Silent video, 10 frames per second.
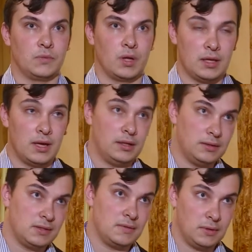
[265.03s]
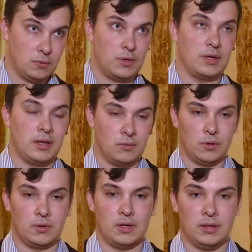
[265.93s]
годах своего, когда, вот,
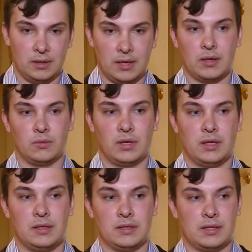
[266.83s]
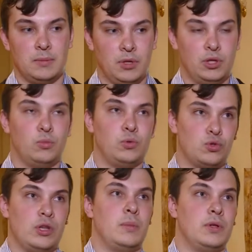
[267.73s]
когда он находился, и поэтому
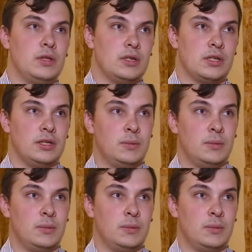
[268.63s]
нужна поддержка.